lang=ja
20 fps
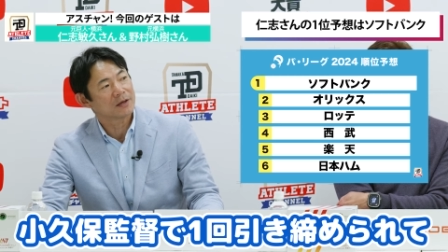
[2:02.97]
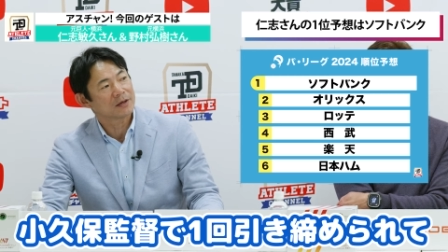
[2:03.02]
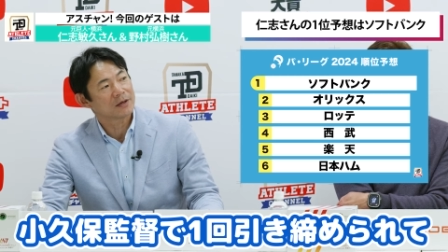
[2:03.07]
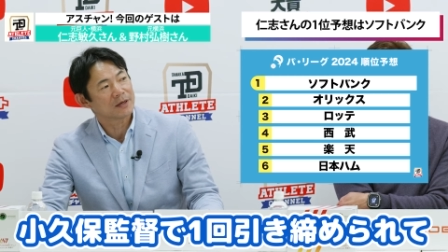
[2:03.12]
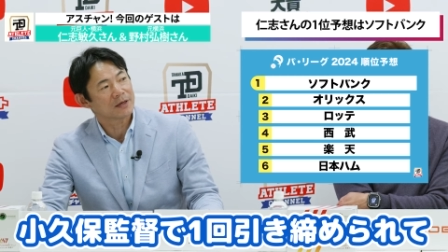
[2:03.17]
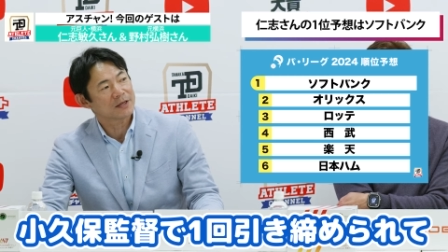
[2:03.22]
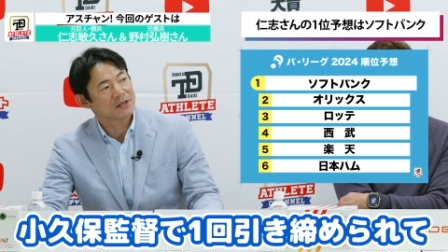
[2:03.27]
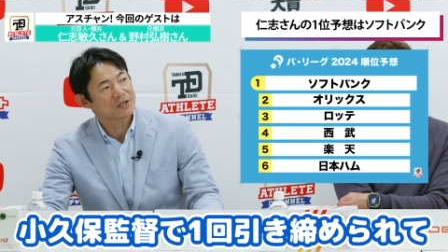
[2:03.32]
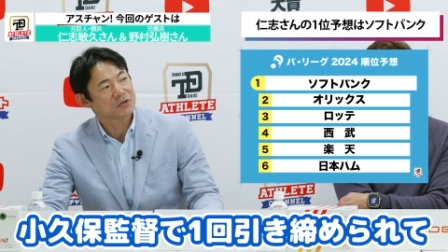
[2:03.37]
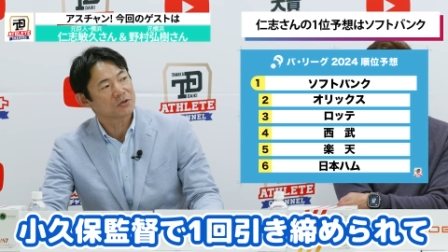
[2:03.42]
一
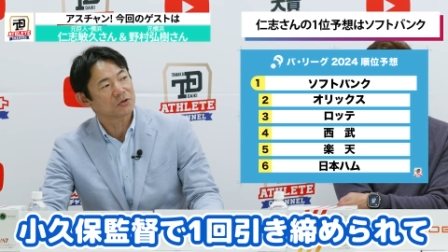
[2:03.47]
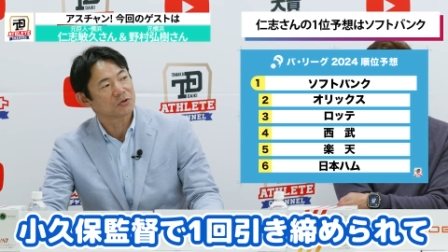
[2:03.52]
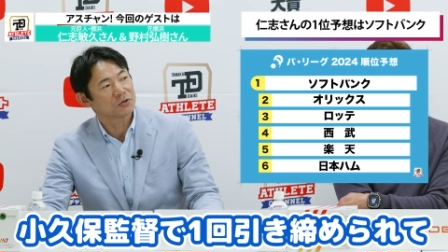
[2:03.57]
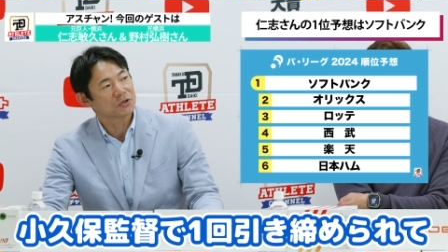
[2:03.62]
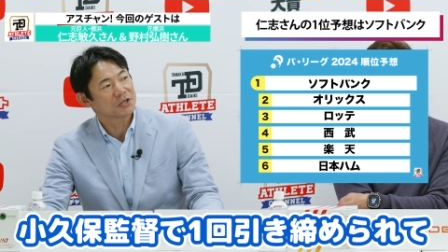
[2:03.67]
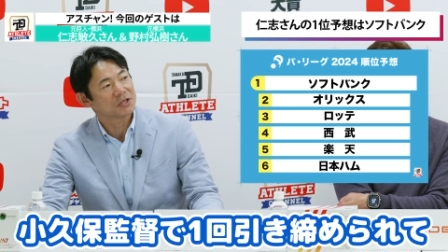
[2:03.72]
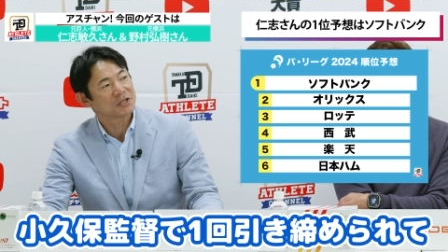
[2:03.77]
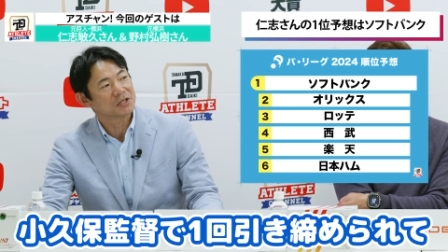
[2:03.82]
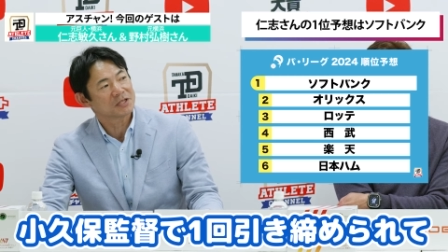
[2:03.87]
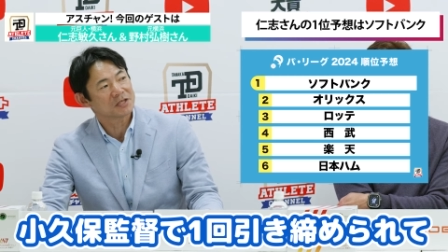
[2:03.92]
回ちょっと引
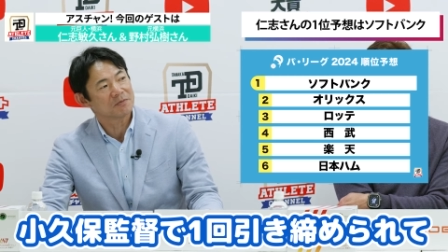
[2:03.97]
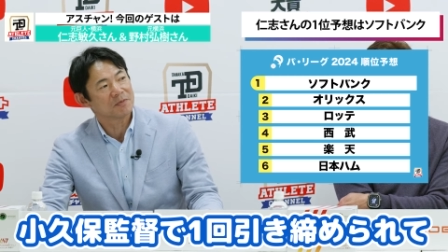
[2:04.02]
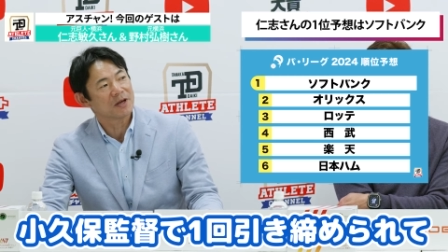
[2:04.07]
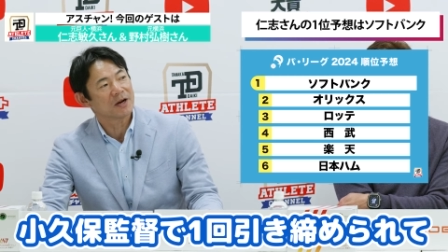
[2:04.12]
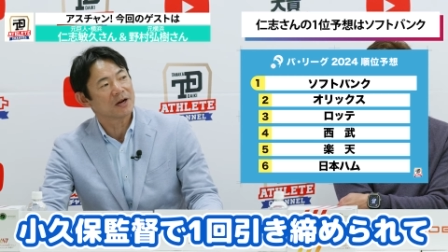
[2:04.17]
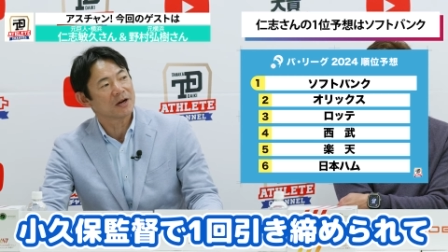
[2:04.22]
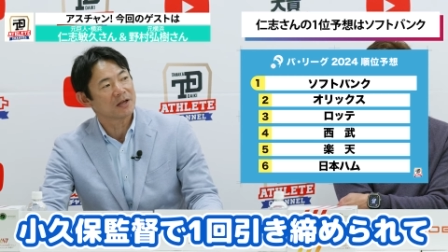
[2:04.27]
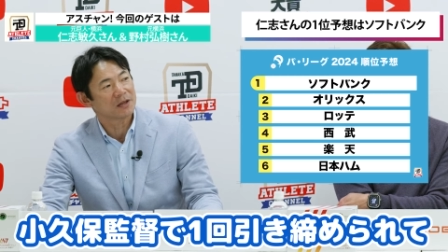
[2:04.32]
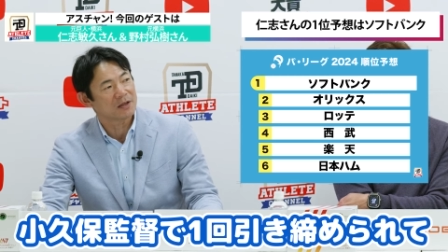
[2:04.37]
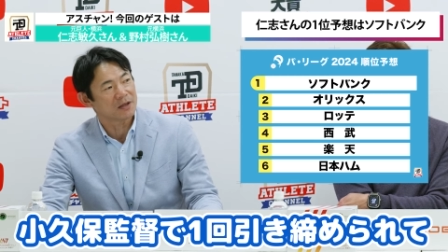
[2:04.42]
き締め
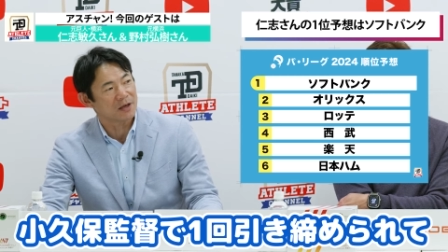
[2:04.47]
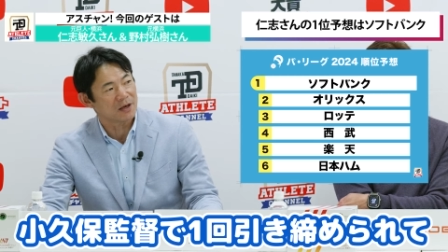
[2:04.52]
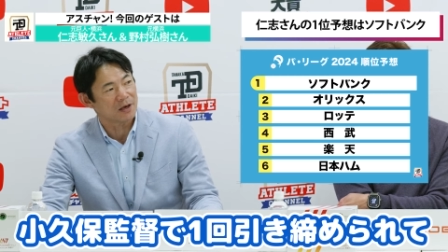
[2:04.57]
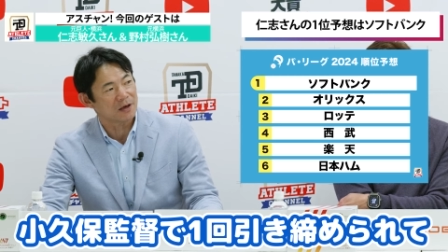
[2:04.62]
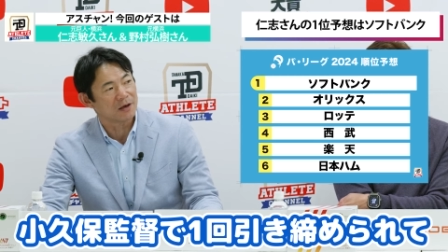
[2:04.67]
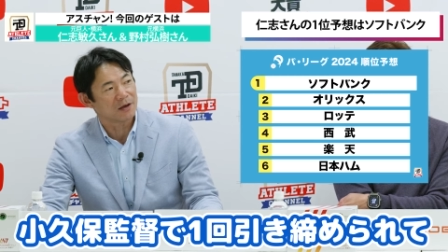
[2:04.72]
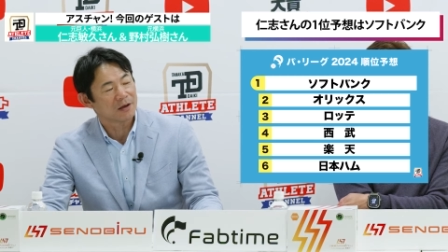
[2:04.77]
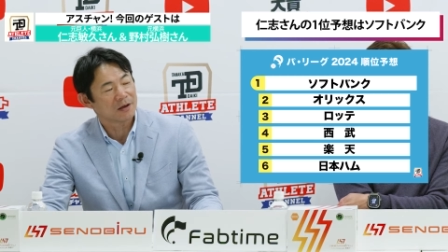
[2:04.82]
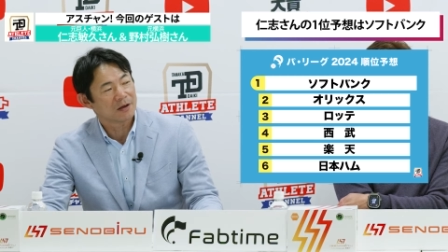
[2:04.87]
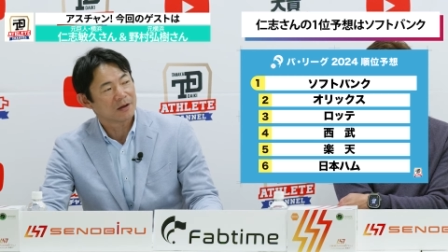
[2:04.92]
られて、
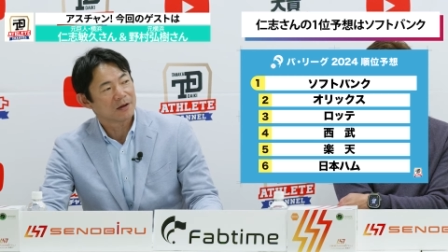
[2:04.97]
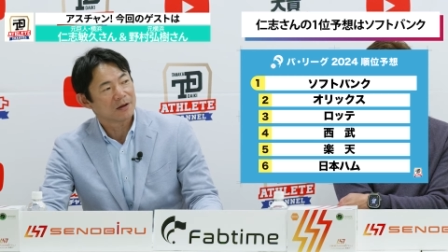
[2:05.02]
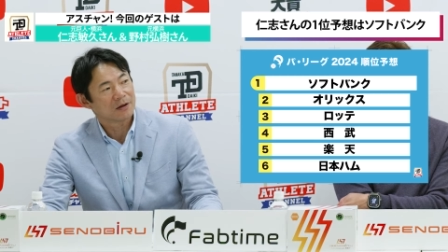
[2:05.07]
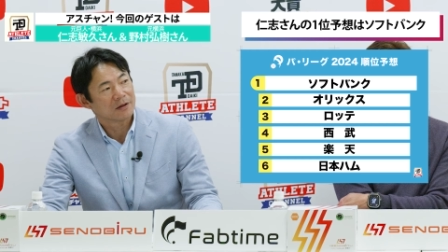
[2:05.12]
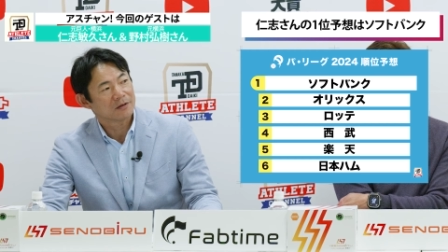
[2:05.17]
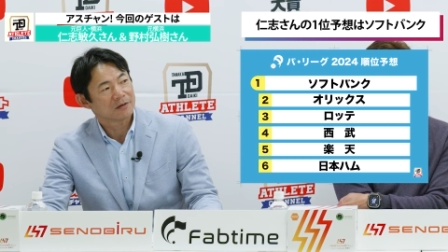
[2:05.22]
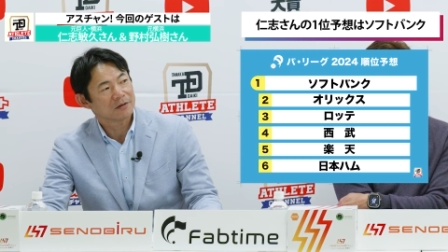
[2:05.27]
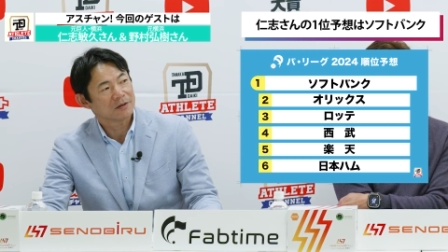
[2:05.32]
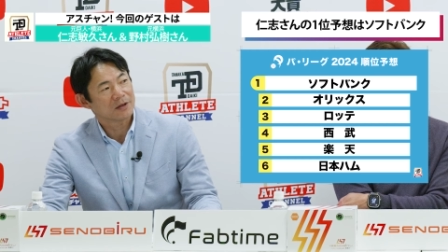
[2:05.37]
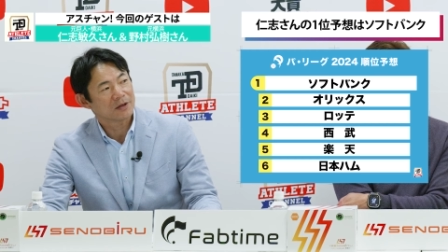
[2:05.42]
はい。
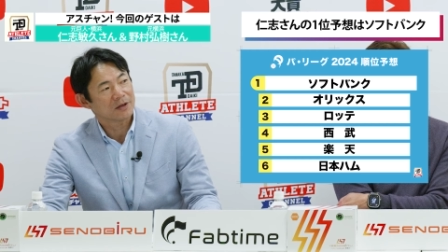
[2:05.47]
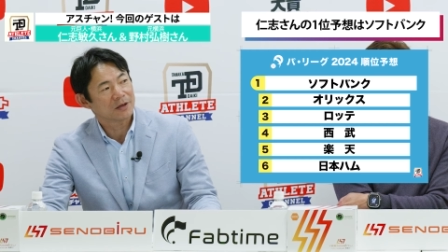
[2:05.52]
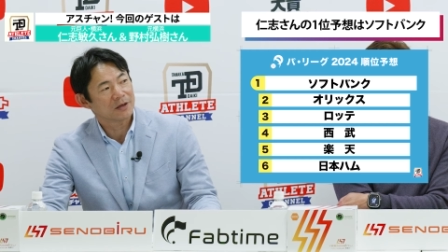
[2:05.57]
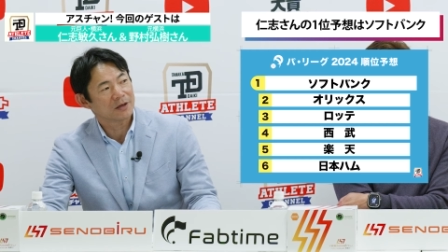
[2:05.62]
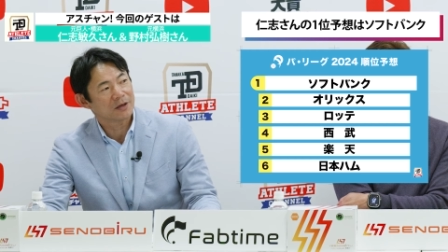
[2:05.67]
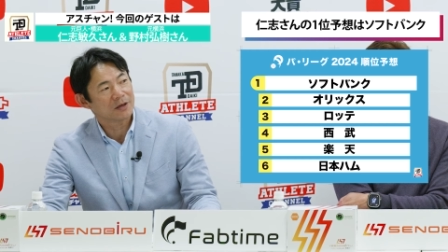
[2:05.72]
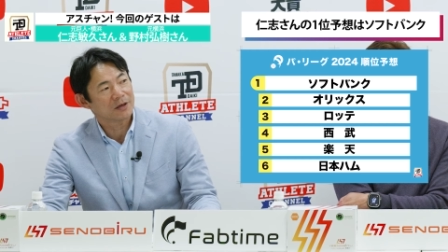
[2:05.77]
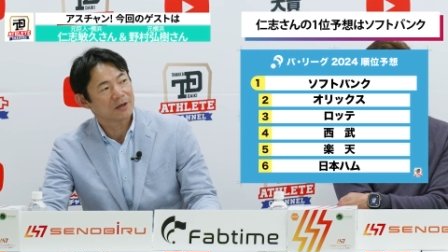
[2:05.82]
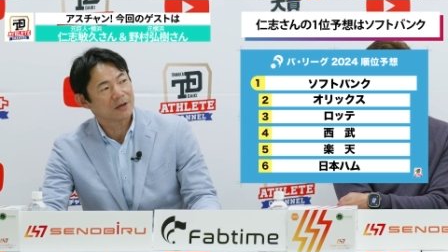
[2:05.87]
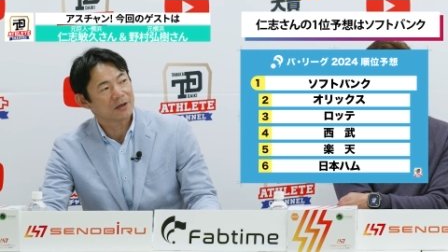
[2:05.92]

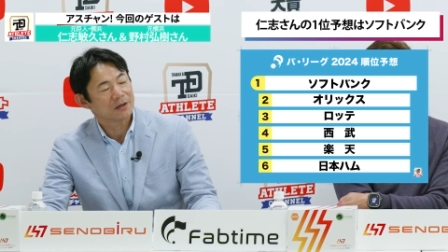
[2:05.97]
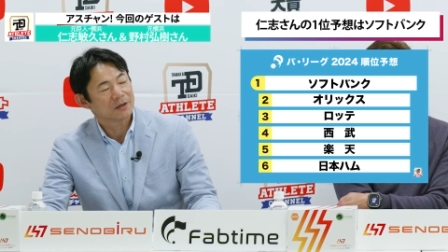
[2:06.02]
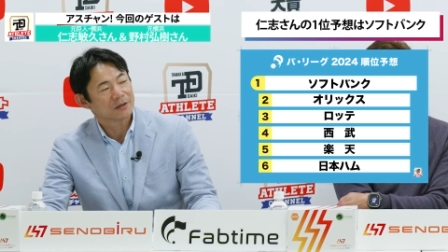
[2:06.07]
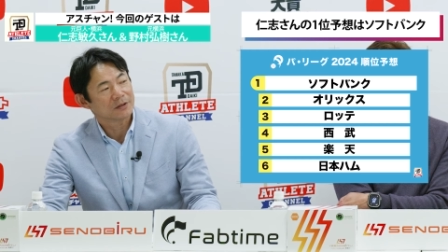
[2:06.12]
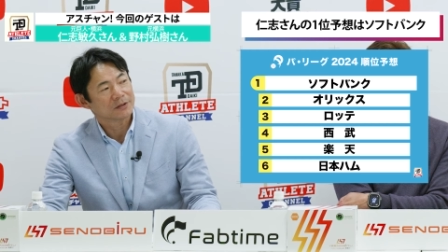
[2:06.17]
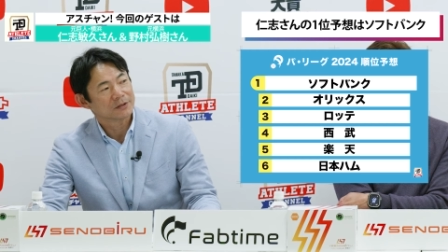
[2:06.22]
で、